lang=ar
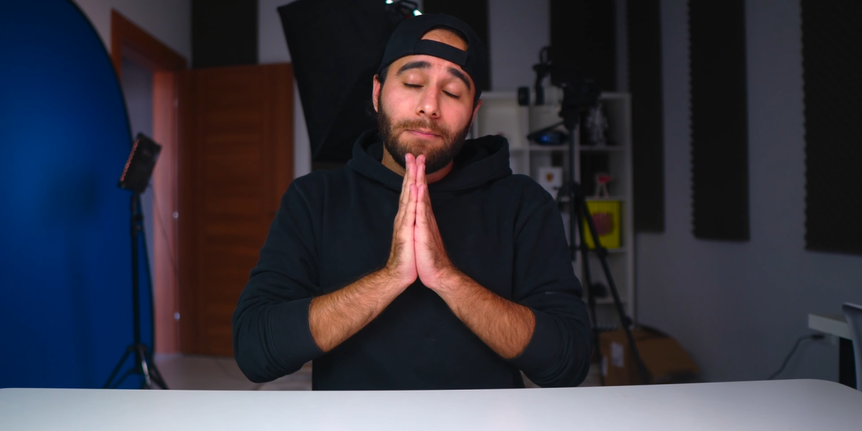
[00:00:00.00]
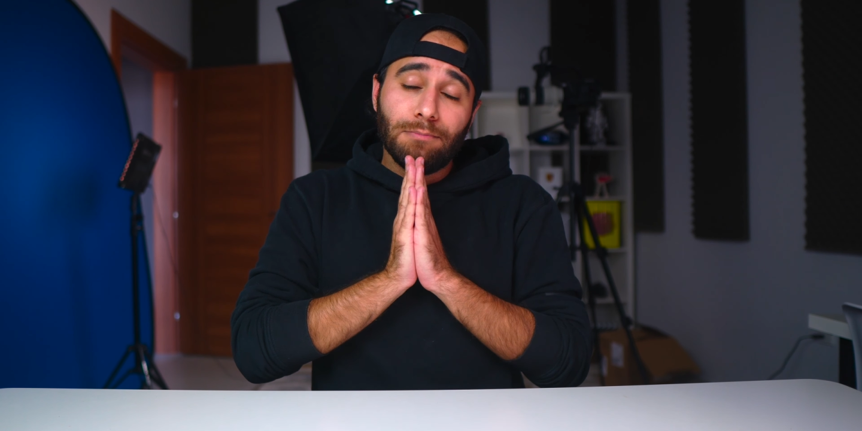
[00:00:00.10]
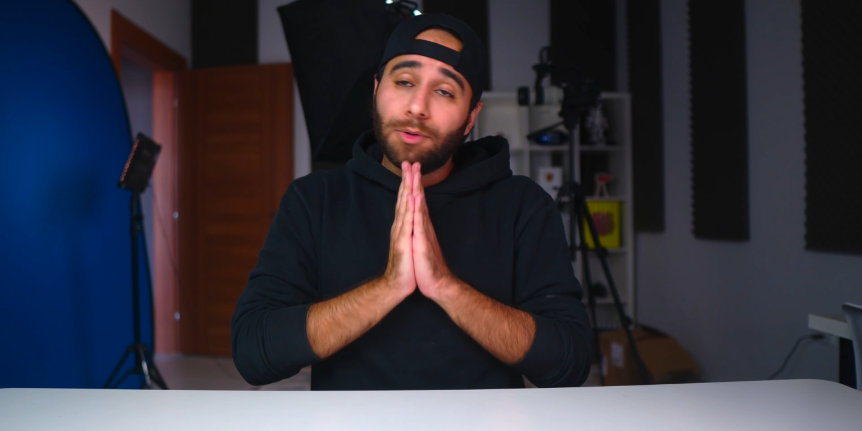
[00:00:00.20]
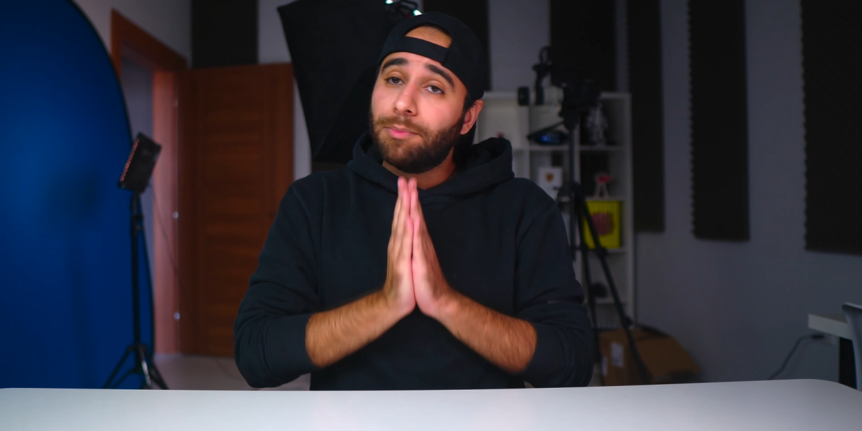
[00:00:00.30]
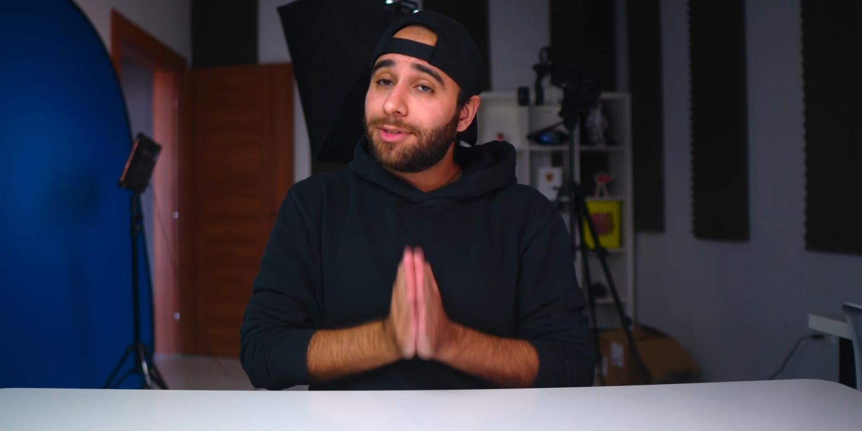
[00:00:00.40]

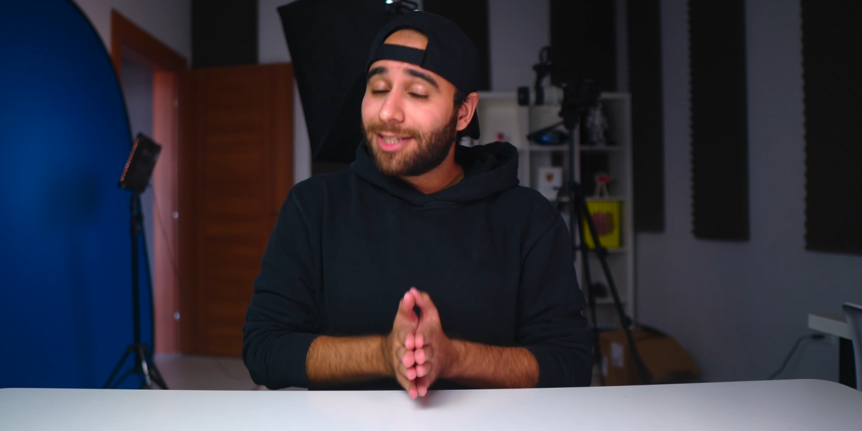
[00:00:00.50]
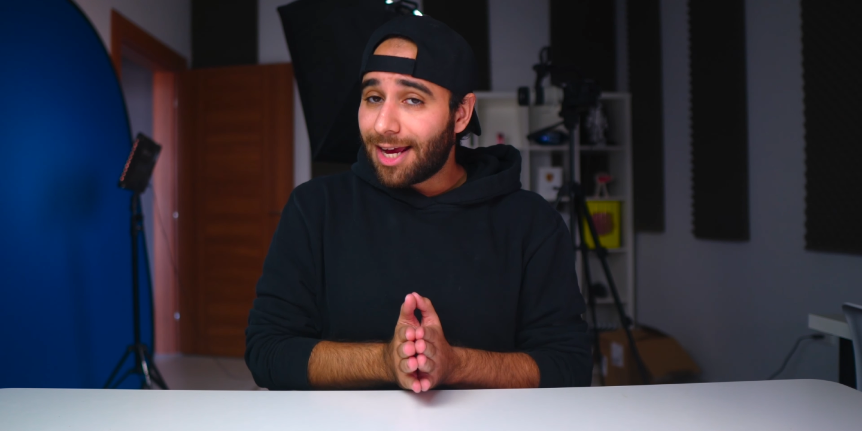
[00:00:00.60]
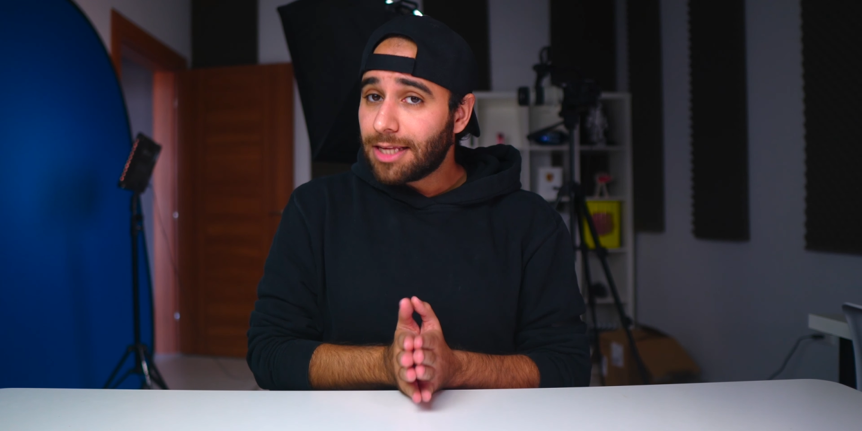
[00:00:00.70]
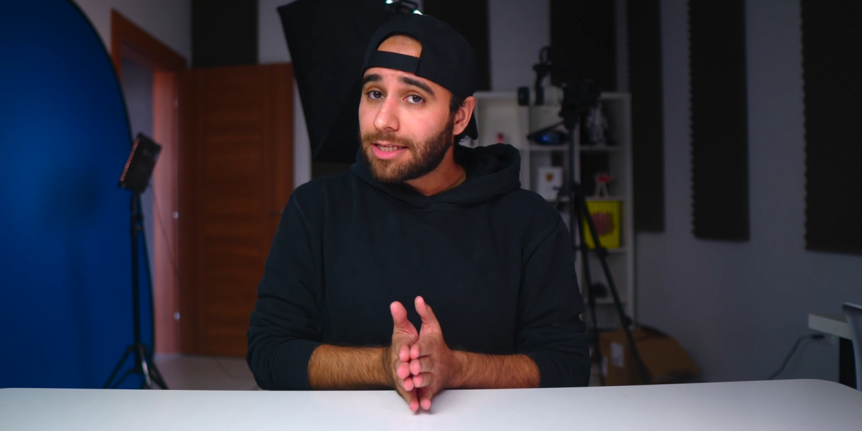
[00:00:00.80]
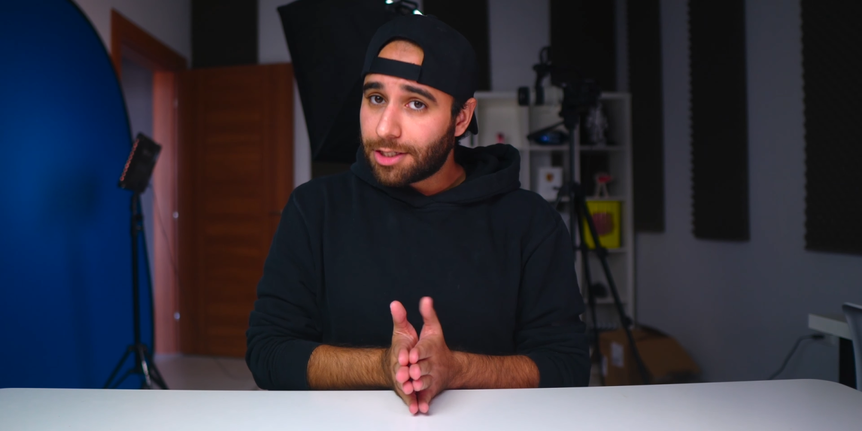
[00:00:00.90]

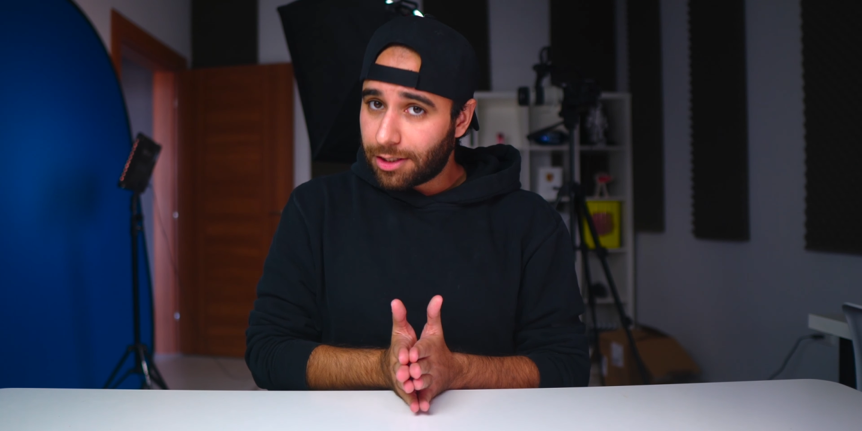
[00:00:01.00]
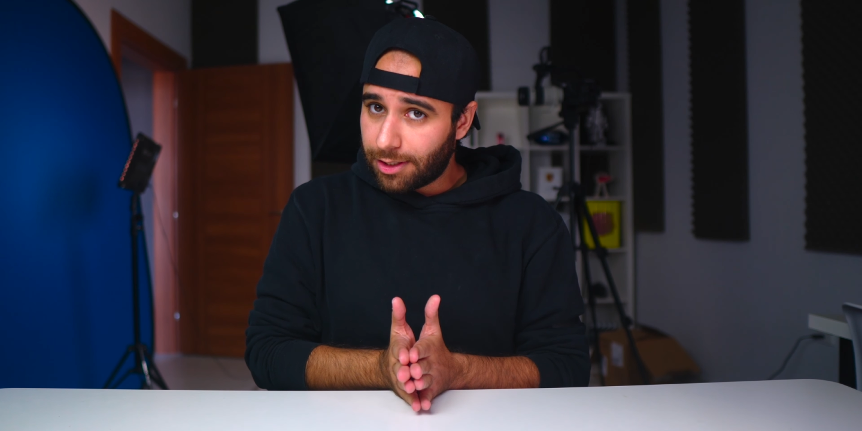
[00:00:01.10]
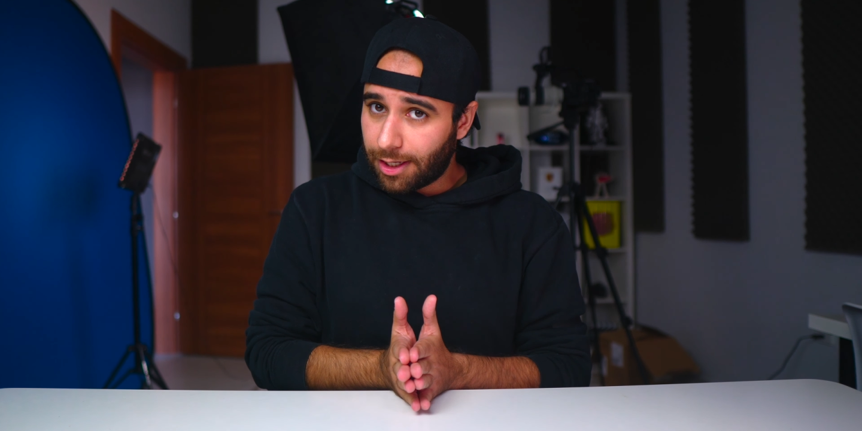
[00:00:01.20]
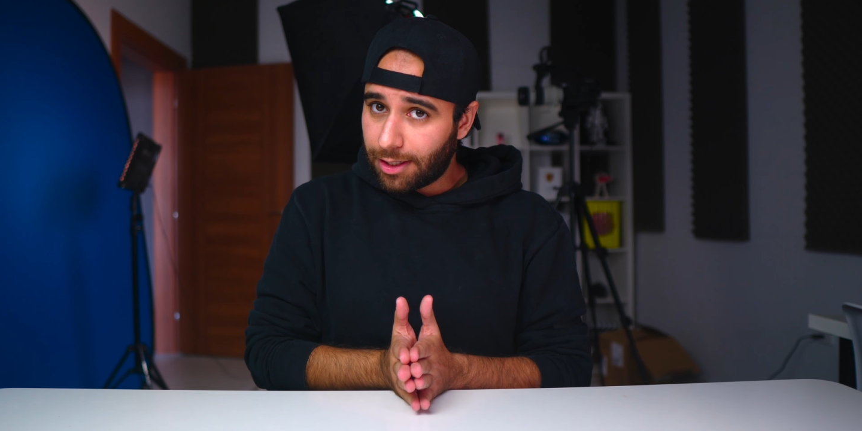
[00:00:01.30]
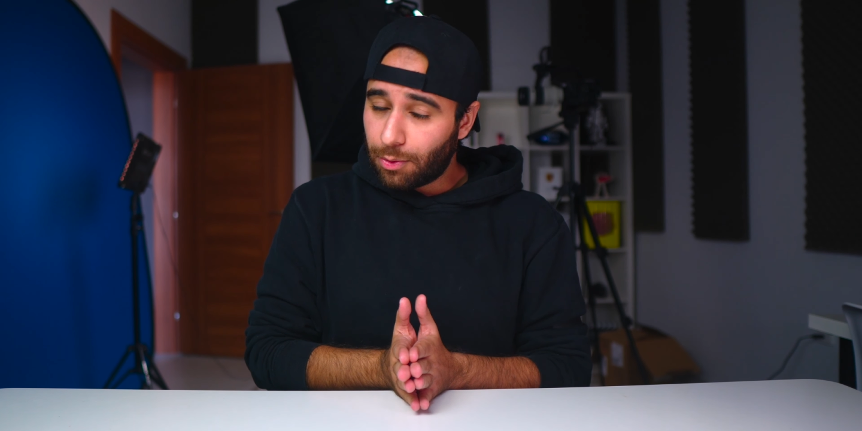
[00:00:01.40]
ممتازه
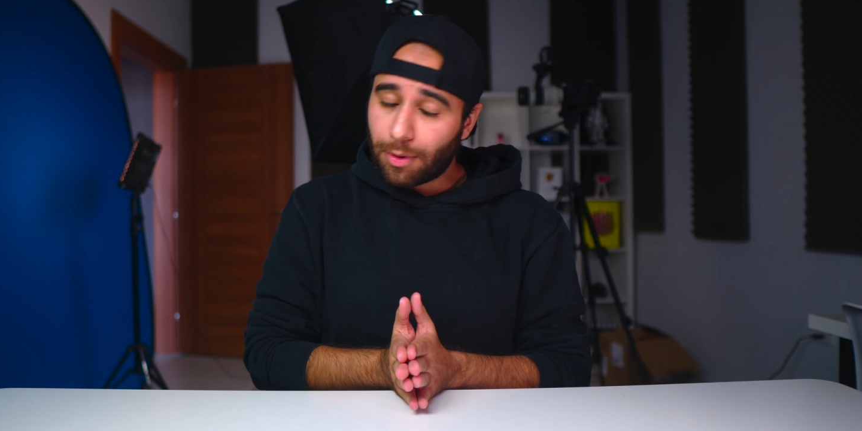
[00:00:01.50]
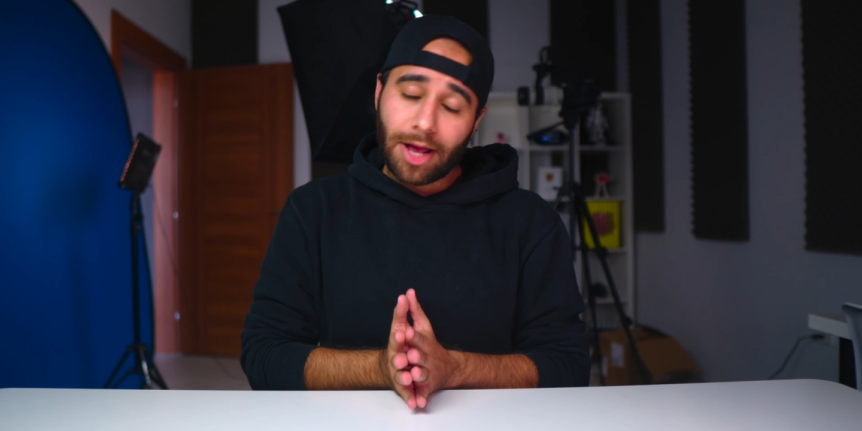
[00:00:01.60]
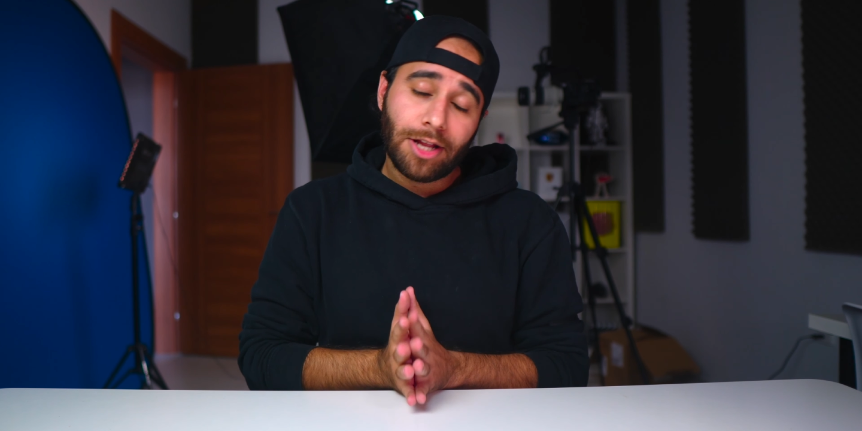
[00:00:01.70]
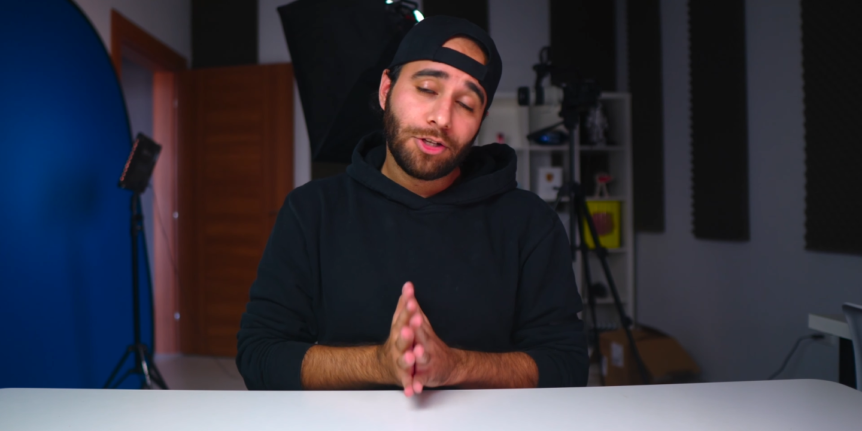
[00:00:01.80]
جدا وراح